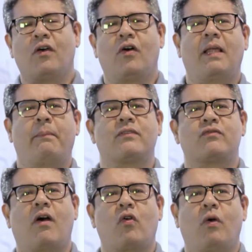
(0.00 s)
Olá
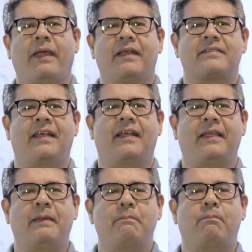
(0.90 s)
pessoal, começa
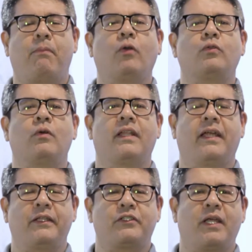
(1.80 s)
em Porto
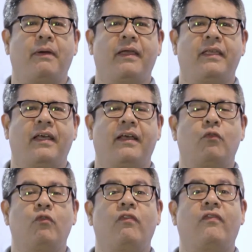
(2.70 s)
Grande amanhã
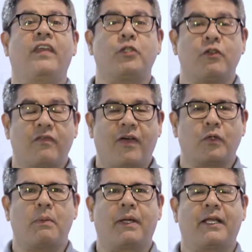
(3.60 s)
o Festival
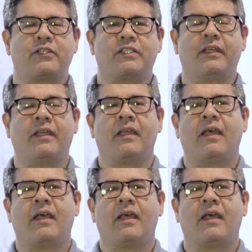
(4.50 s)
do Abacaxi,